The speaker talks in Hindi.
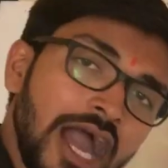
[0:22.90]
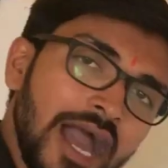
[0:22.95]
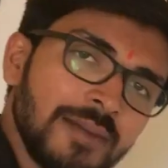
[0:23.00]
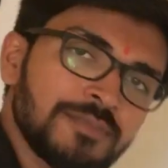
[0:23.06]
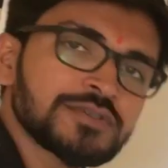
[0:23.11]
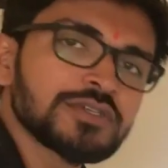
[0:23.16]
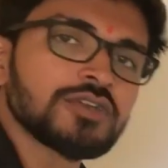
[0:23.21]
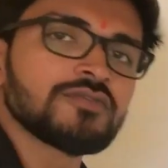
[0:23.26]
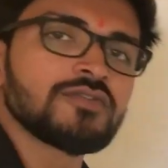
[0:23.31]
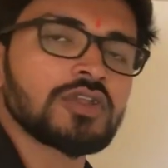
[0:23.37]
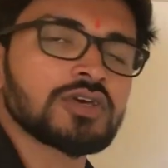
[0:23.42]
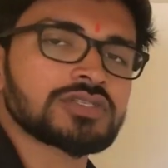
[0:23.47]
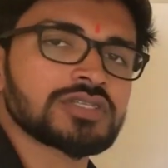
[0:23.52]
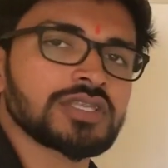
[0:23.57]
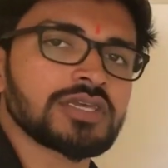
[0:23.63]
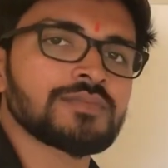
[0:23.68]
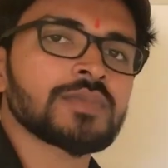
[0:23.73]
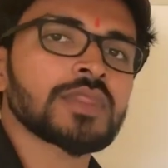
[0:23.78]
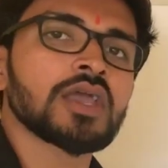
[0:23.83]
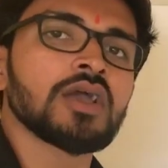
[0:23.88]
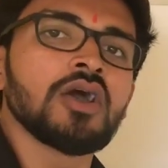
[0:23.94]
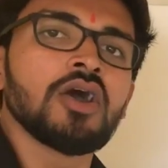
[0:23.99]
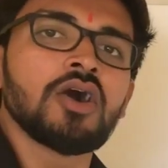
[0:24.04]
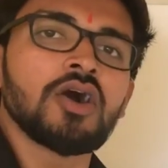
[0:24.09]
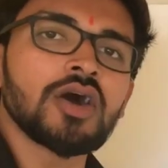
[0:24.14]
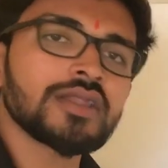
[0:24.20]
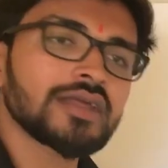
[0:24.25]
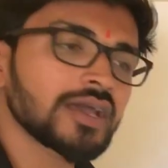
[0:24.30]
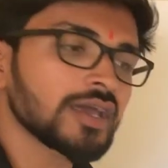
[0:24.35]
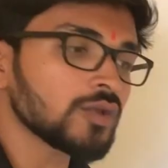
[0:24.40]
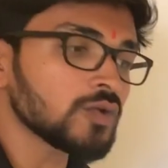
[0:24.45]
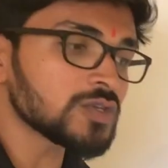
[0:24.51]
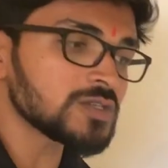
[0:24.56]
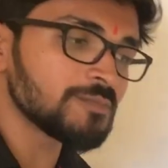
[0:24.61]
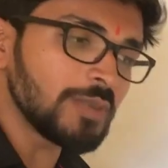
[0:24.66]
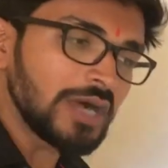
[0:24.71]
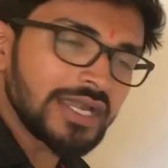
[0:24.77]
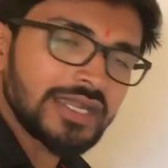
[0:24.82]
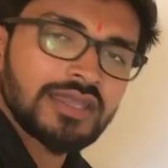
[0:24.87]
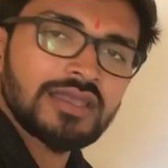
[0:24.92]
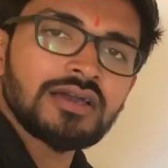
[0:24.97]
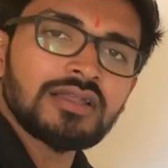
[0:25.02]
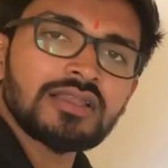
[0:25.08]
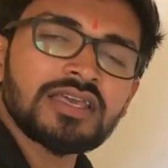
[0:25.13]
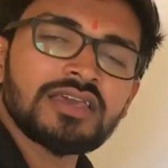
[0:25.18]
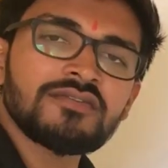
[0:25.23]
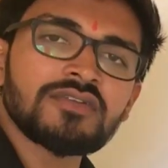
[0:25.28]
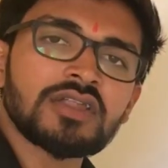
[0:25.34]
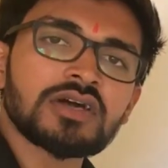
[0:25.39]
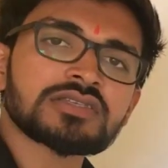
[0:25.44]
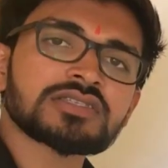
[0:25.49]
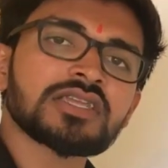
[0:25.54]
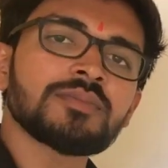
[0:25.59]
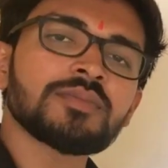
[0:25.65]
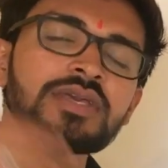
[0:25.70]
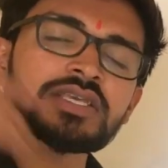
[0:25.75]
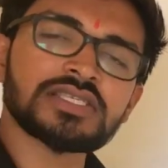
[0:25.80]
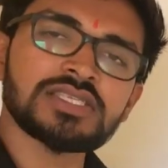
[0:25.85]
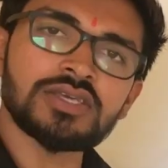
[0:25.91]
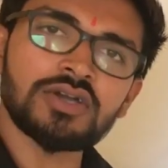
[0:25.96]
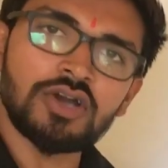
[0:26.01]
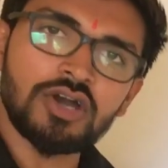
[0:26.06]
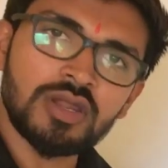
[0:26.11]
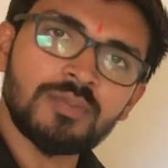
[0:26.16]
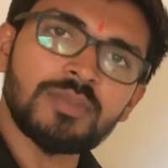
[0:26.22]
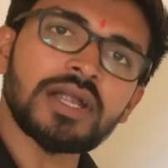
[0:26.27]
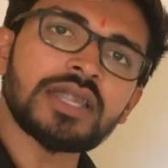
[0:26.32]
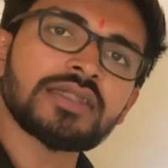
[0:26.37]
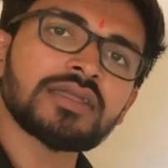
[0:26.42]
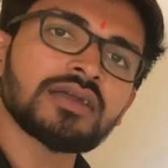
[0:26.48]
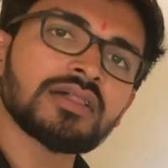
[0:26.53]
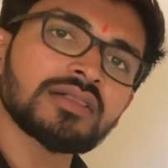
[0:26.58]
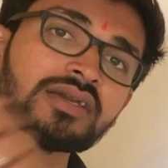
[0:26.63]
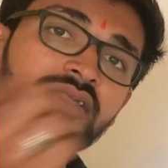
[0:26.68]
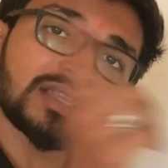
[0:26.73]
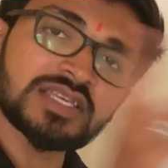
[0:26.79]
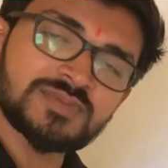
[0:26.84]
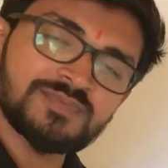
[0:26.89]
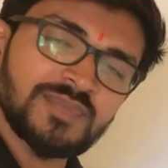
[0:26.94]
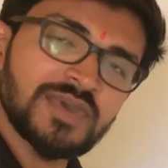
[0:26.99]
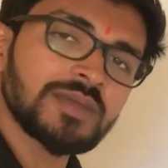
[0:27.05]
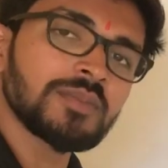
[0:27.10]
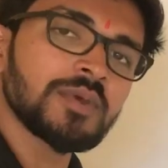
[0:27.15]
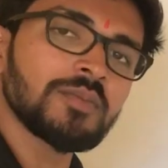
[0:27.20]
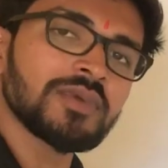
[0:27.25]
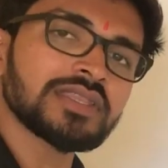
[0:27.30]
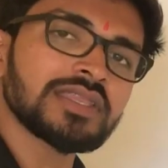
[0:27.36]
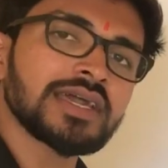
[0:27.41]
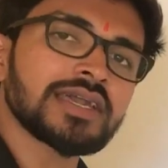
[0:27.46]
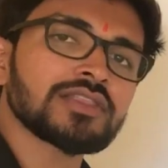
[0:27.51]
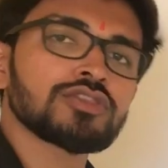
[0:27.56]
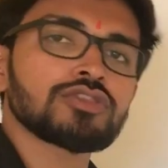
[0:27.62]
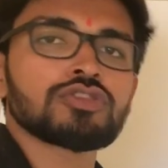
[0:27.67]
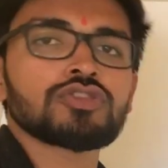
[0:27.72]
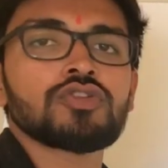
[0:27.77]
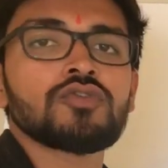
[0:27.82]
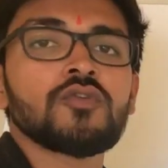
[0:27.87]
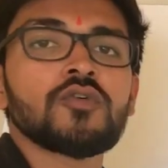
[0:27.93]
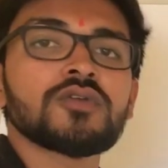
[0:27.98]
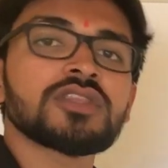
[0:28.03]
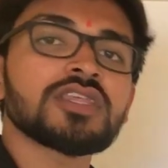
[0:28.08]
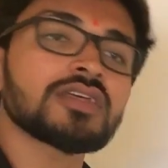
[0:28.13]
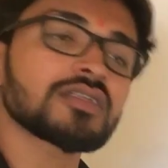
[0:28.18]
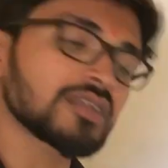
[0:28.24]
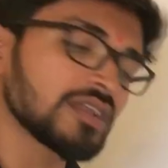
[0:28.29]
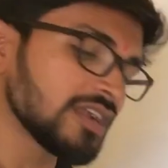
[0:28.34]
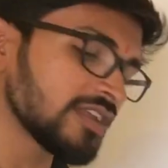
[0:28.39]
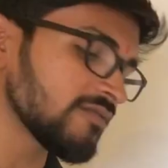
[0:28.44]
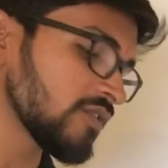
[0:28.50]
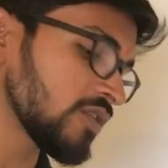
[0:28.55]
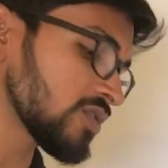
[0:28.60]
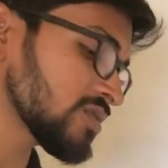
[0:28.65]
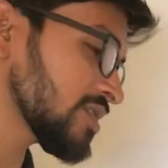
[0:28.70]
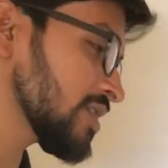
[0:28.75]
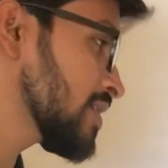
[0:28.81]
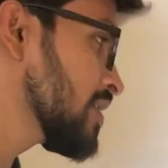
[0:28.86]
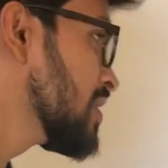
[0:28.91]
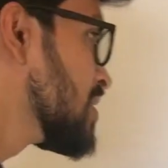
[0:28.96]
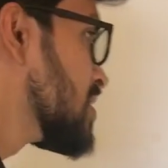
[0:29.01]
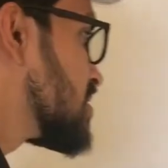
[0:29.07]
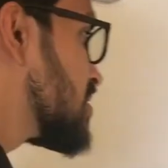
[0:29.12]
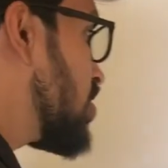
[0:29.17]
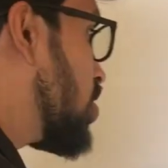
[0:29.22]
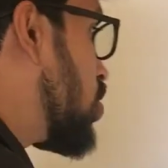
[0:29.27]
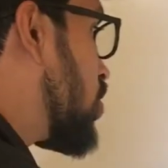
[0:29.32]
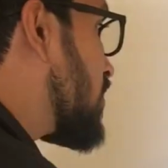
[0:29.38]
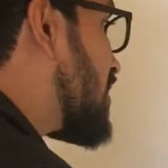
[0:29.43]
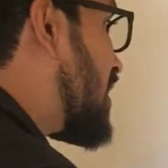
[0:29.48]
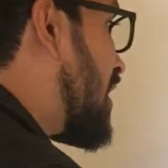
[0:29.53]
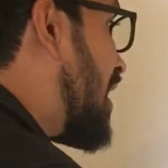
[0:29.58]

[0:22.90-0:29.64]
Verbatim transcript: एब्सोल्यूट वेलोसिटी और अगर उस पार्टिकल की वेलोसिटी हम किसी और पार्टिकल के रिस्पेक्ट में बताएं तो वो होती है रिलेटिव वेलोसिटी और